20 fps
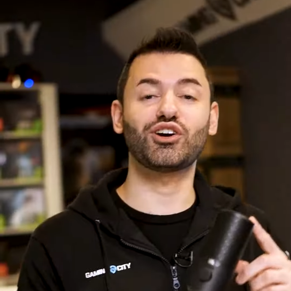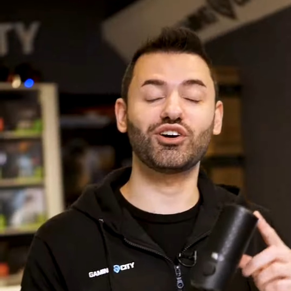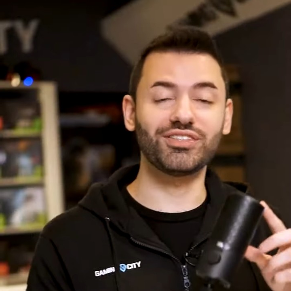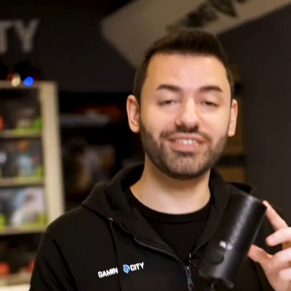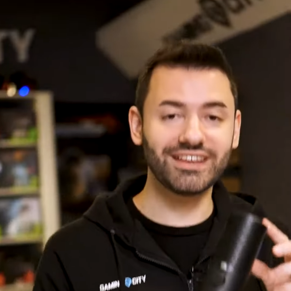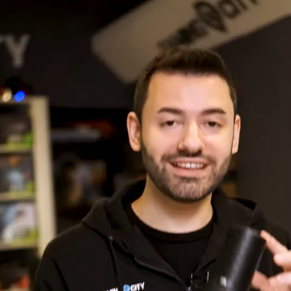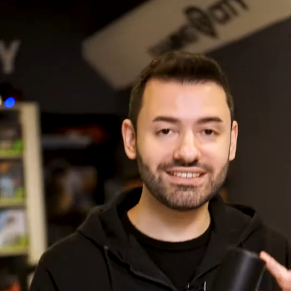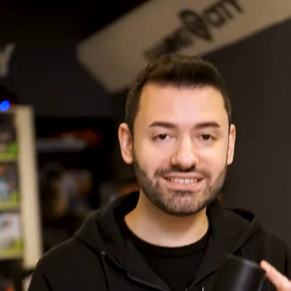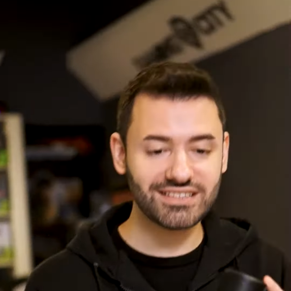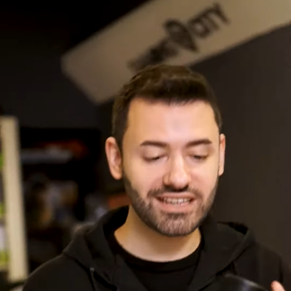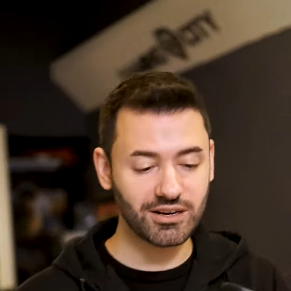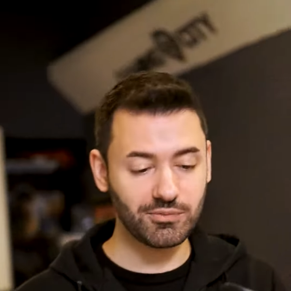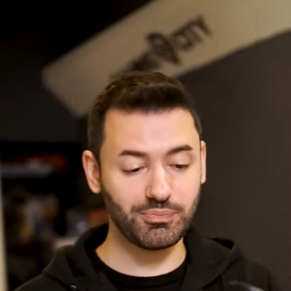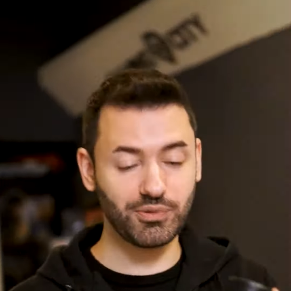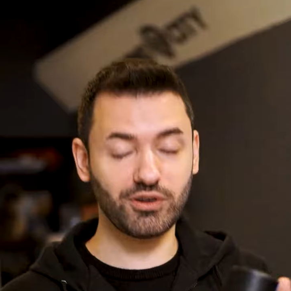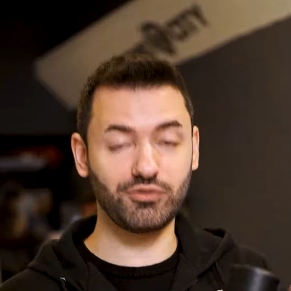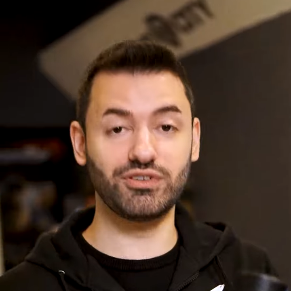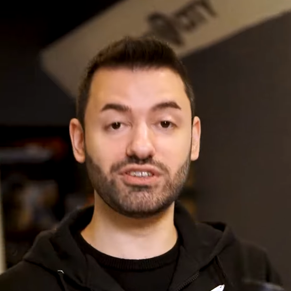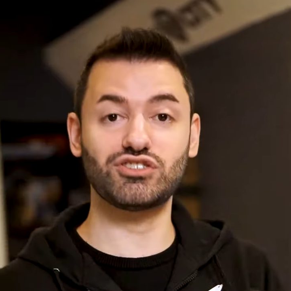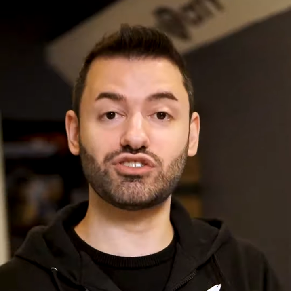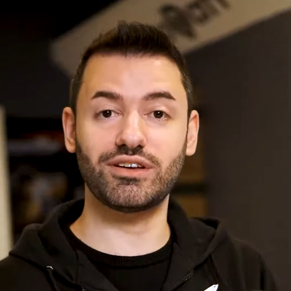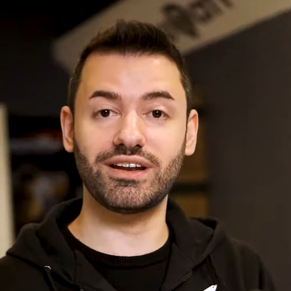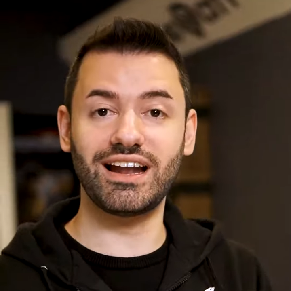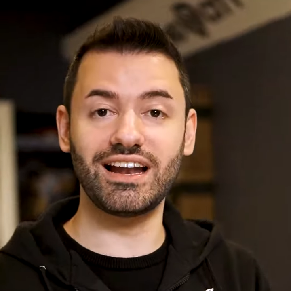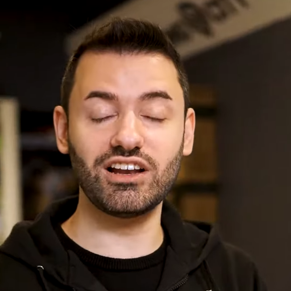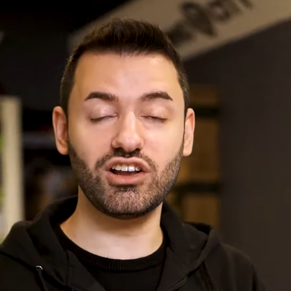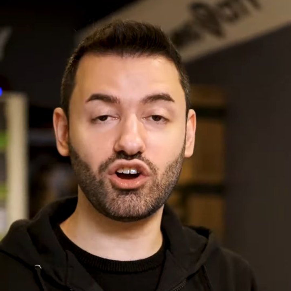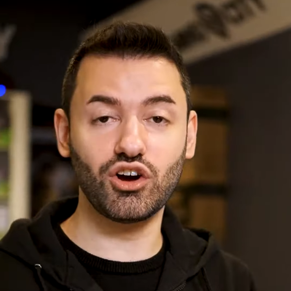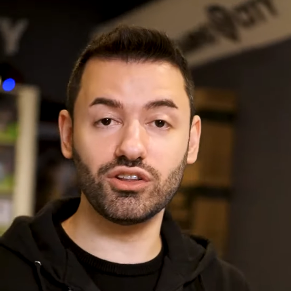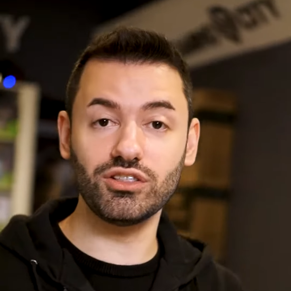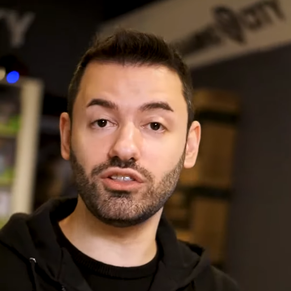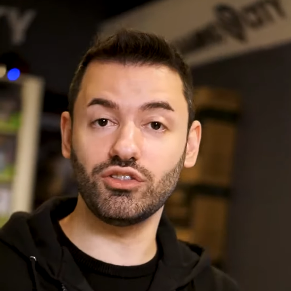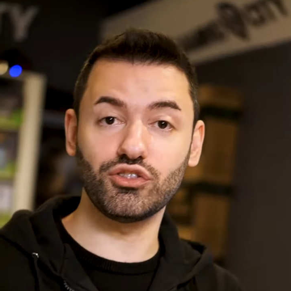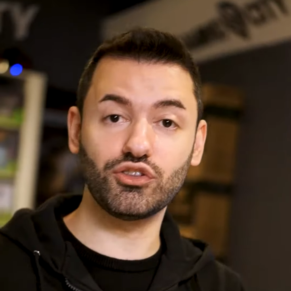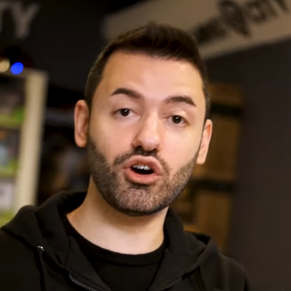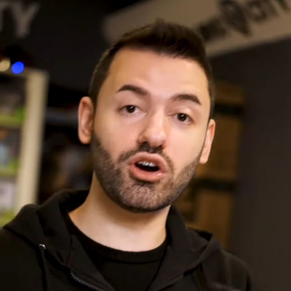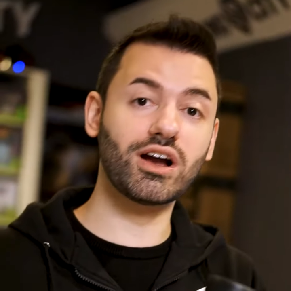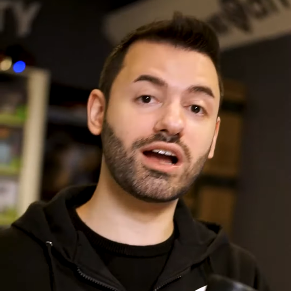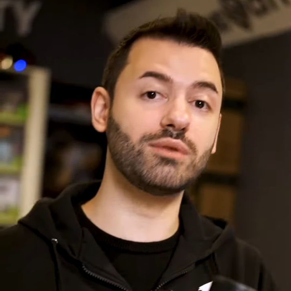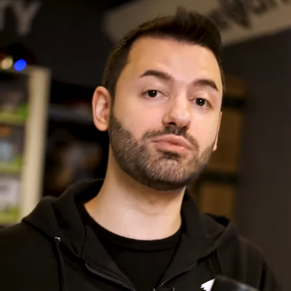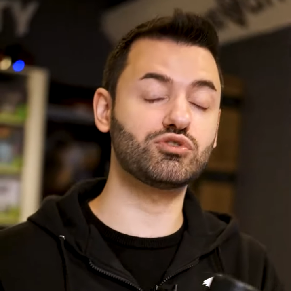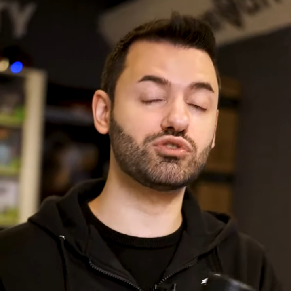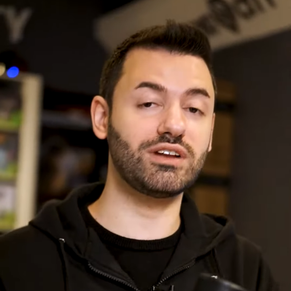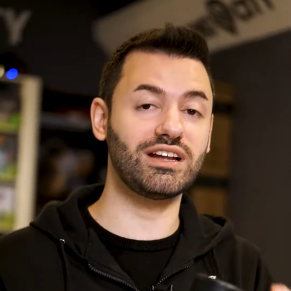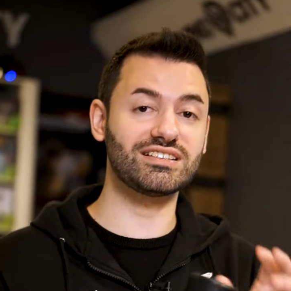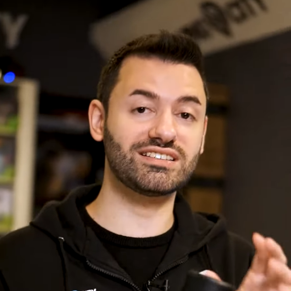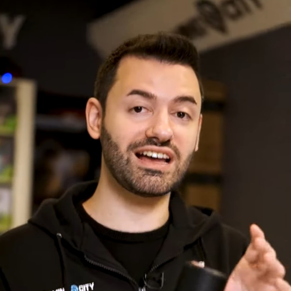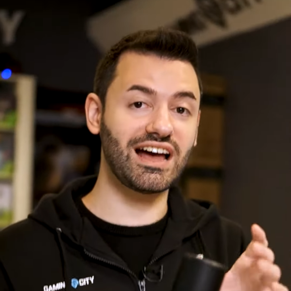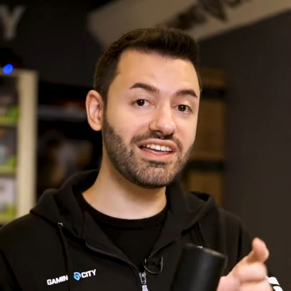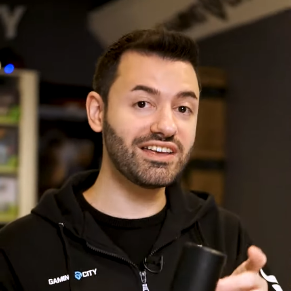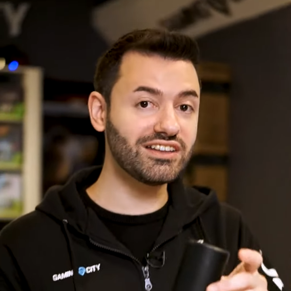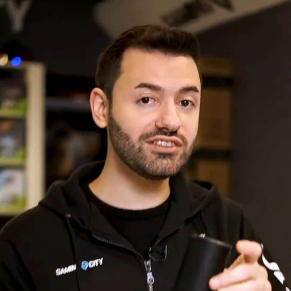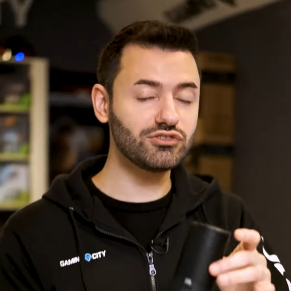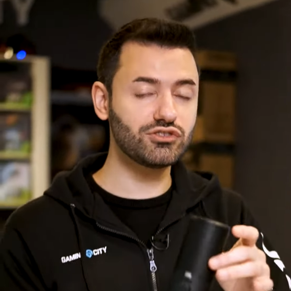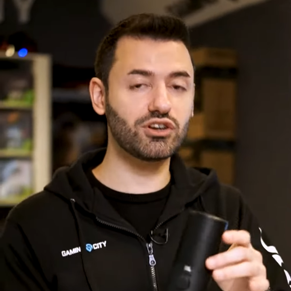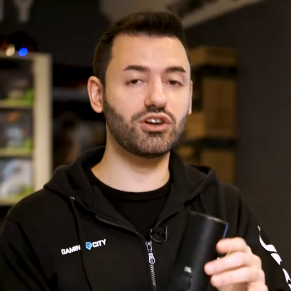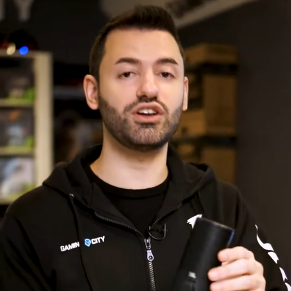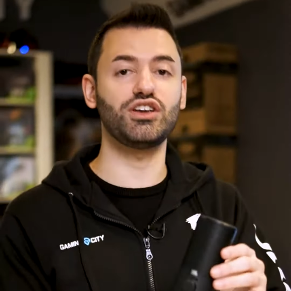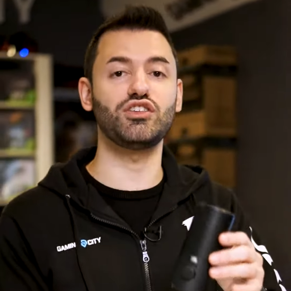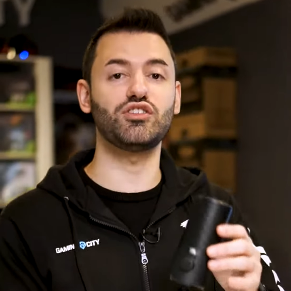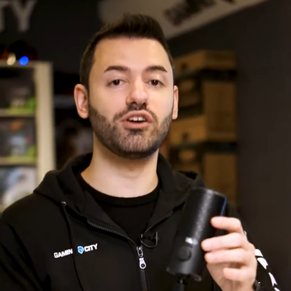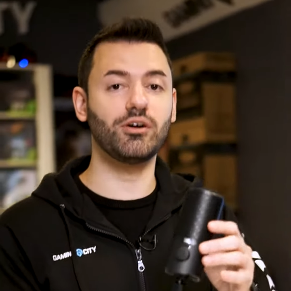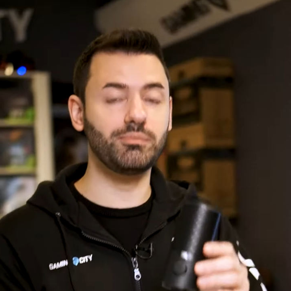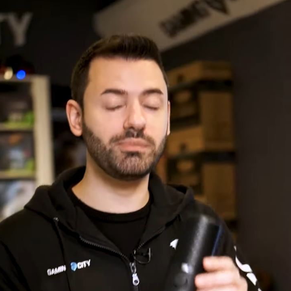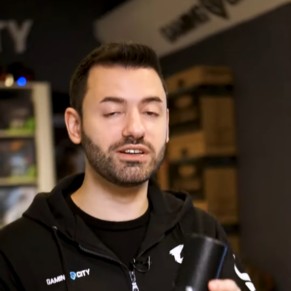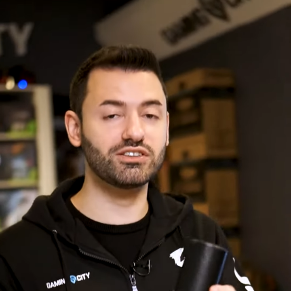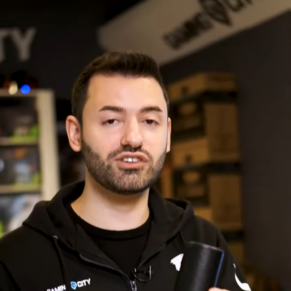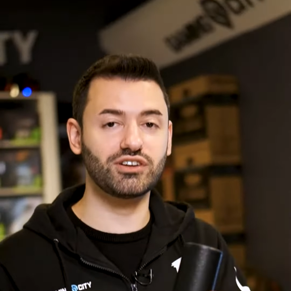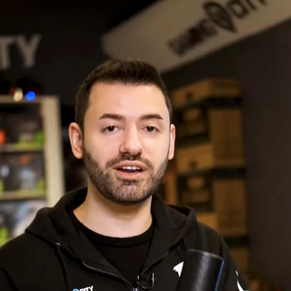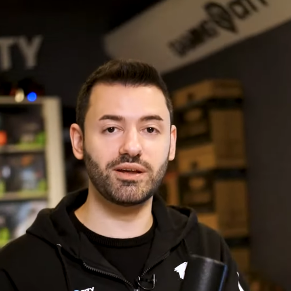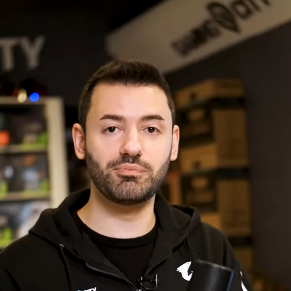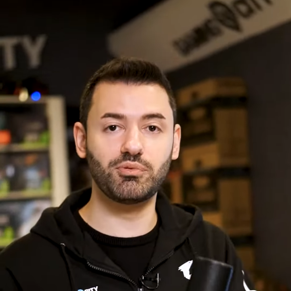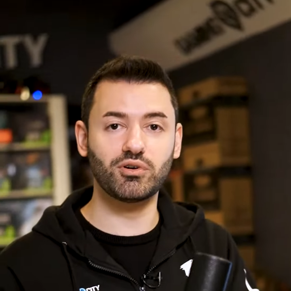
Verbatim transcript: condenser profesional con dos cápsulas adentro y dos patrones